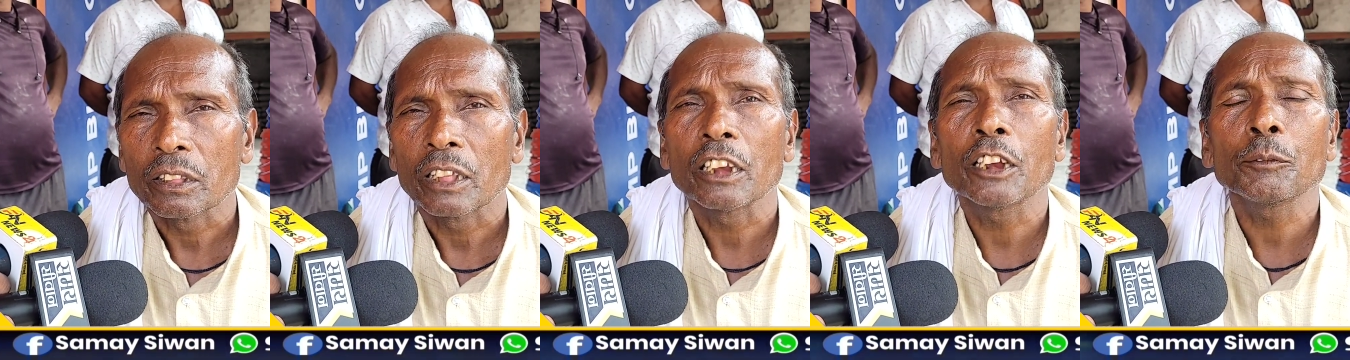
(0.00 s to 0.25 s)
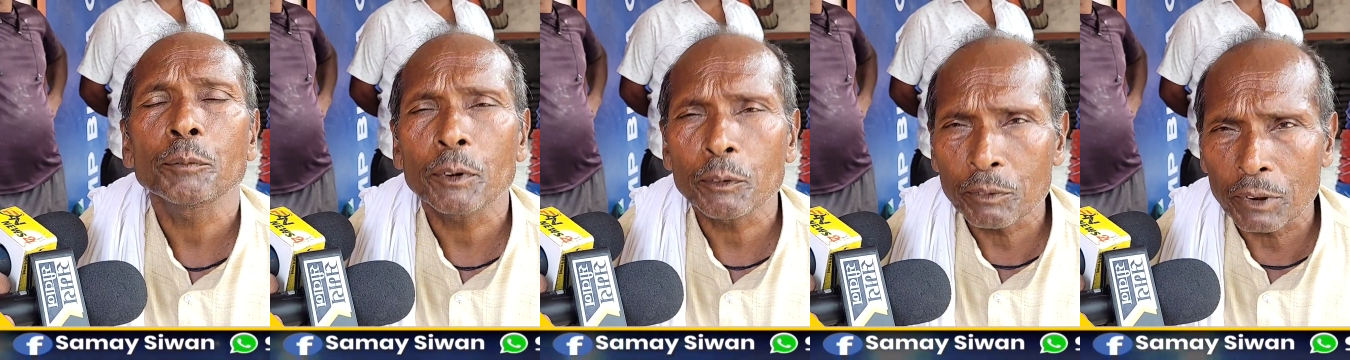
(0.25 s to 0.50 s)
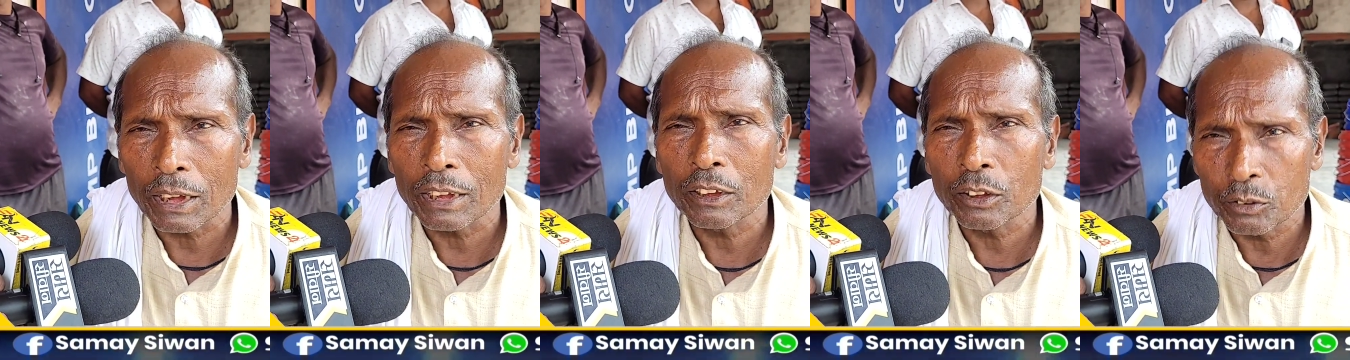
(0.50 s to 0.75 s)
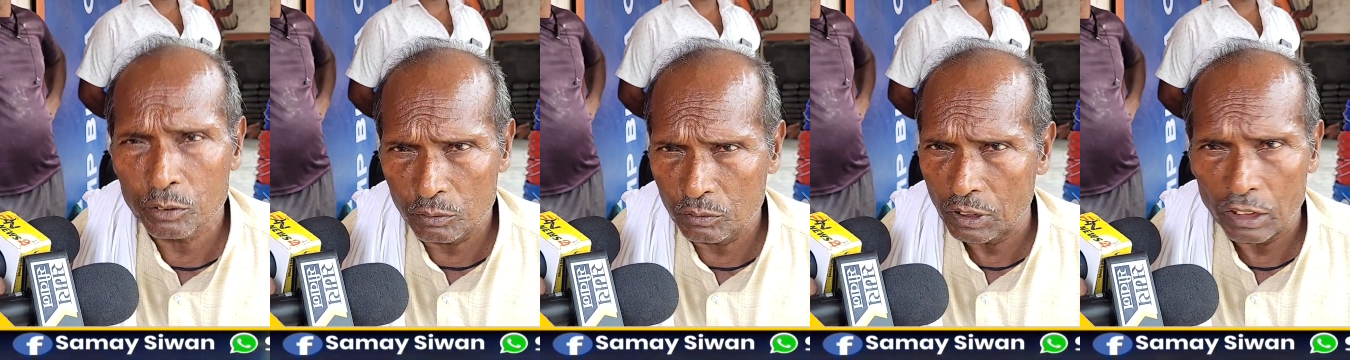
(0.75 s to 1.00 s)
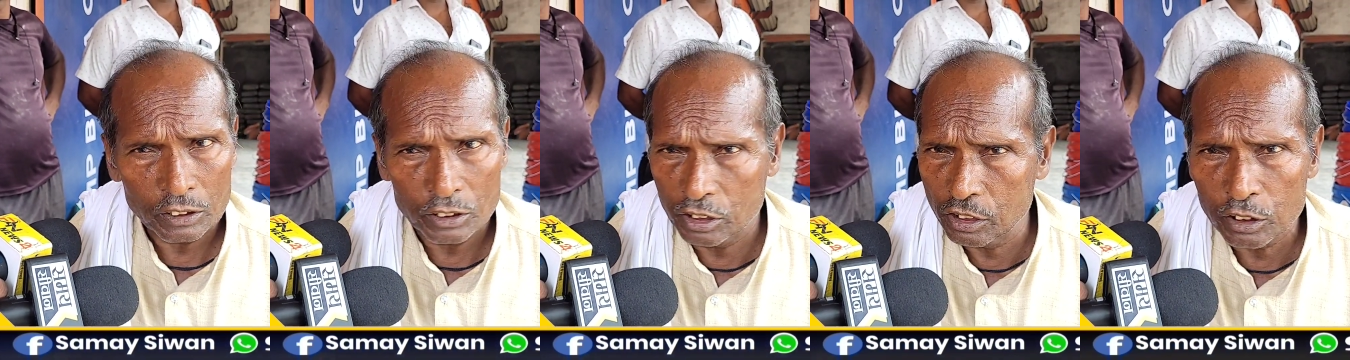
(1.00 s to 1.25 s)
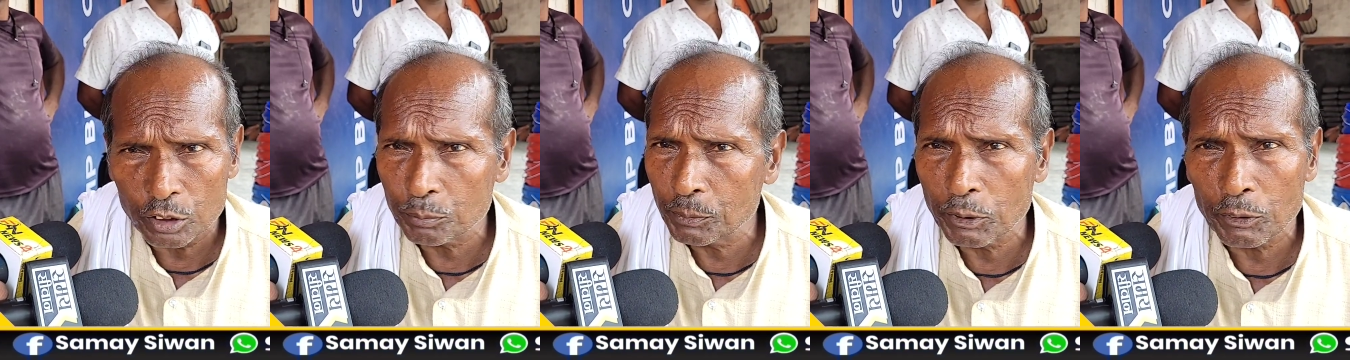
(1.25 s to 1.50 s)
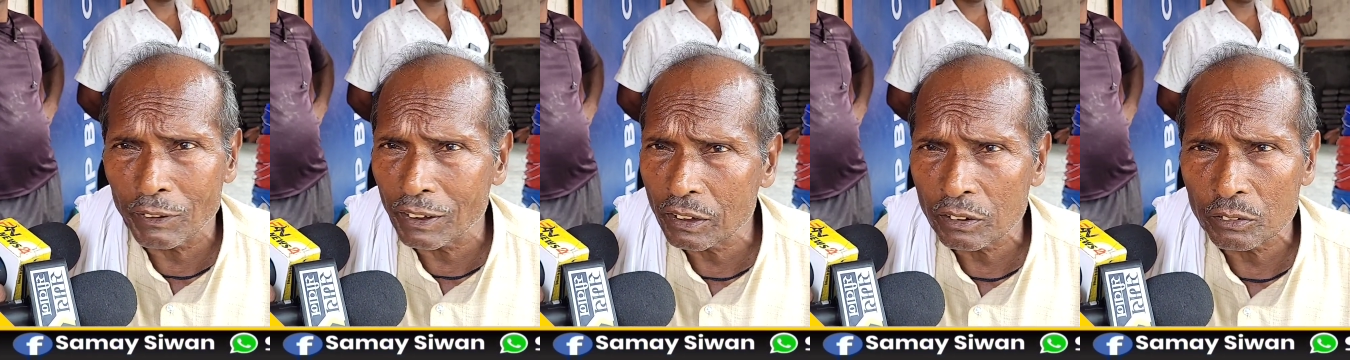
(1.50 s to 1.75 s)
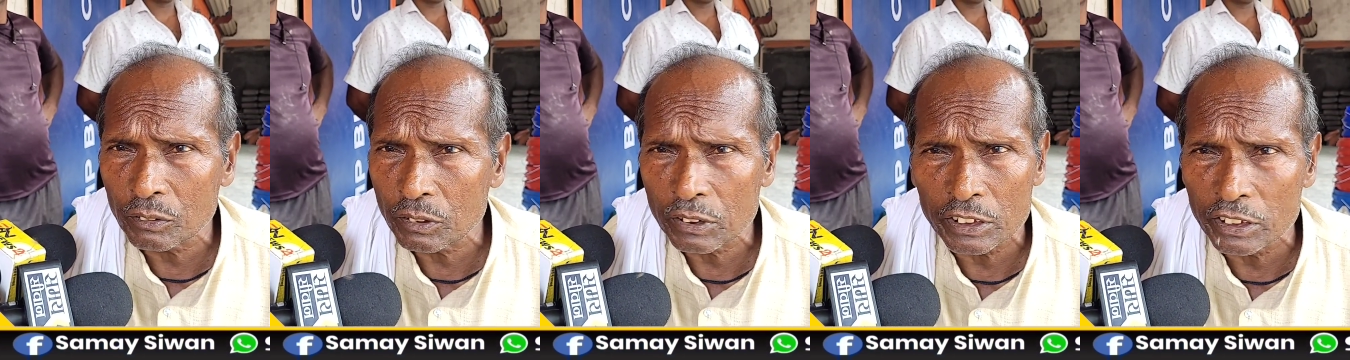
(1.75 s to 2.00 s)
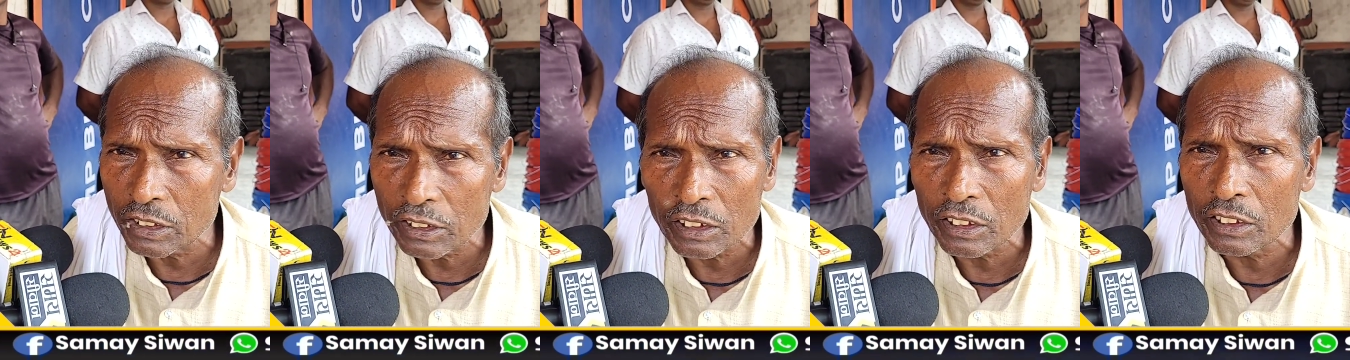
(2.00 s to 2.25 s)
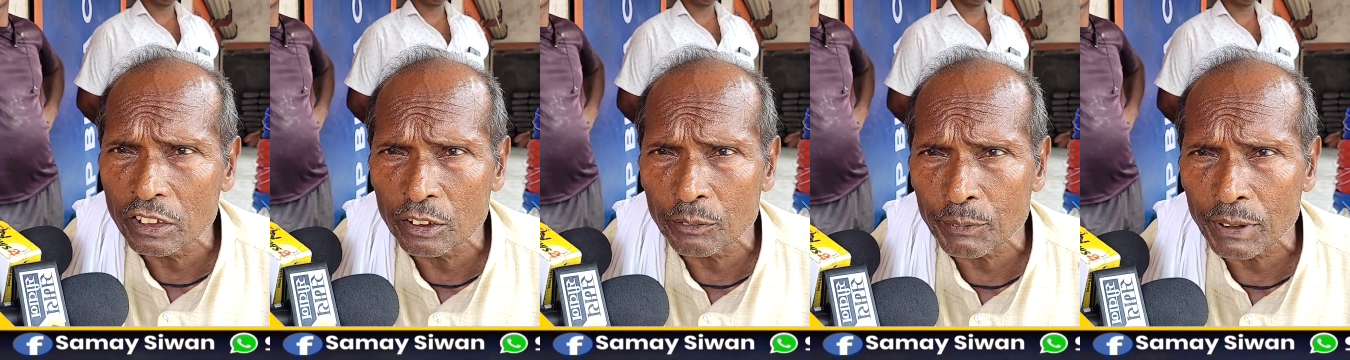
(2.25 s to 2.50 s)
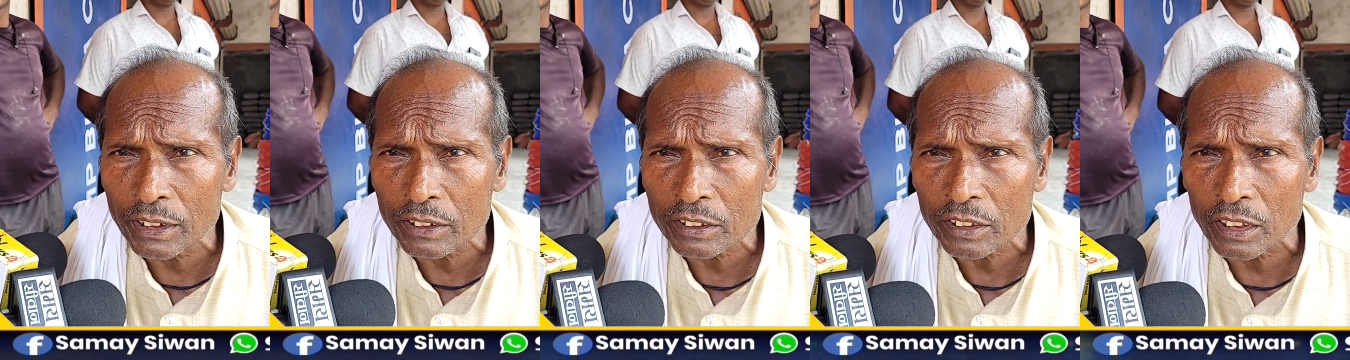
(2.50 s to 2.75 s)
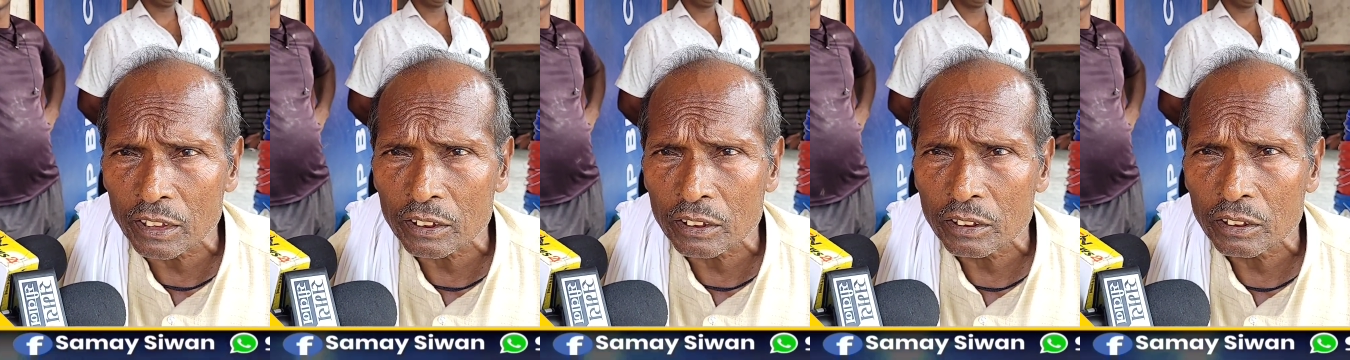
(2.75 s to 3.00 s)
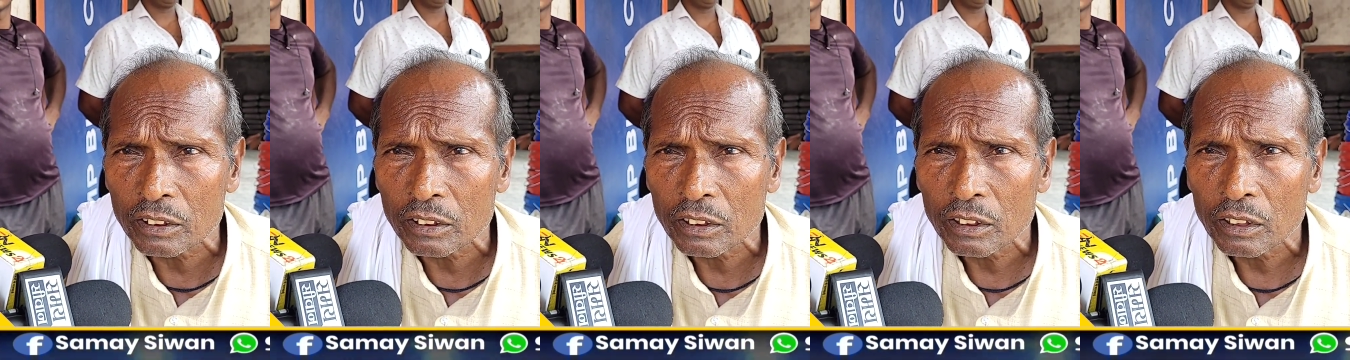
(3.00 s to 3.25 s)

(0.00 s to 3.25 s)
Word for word: थाना प्रभारी अच्छी तो व्यवहार किए नहीं हमारे साथ